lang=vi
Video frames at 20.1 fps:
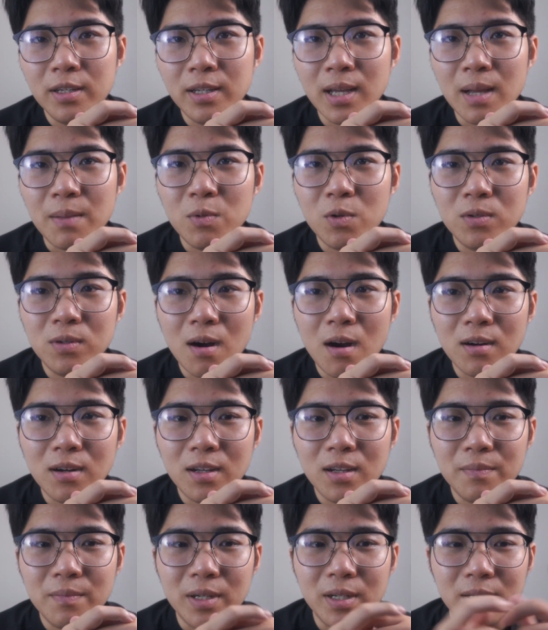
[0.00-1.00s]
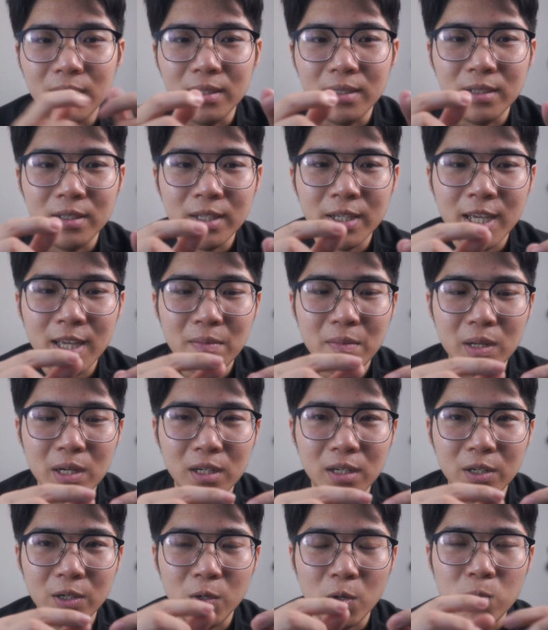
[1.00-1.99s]
cáp của rod á mình khi
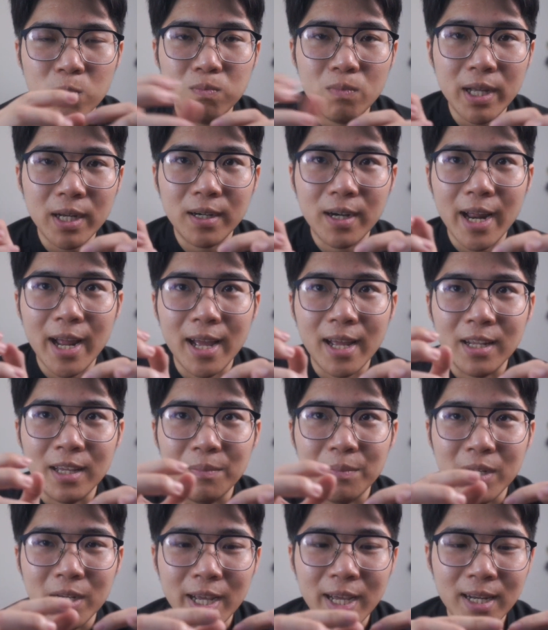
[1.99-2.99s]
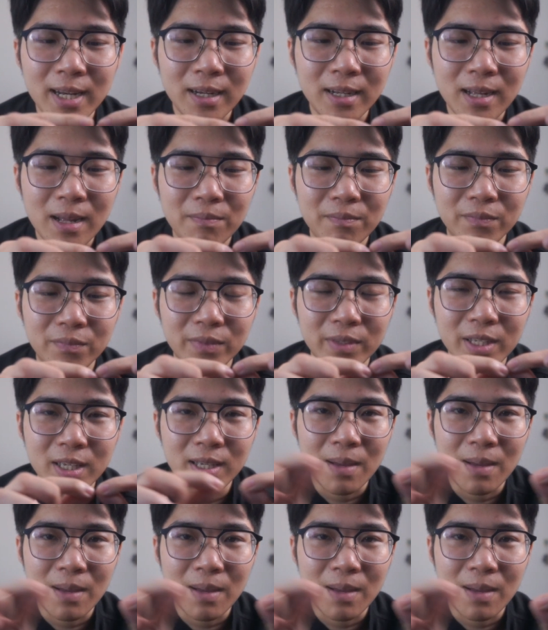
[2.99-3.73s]
mình rút mic ra thì mình hay sẽ cầm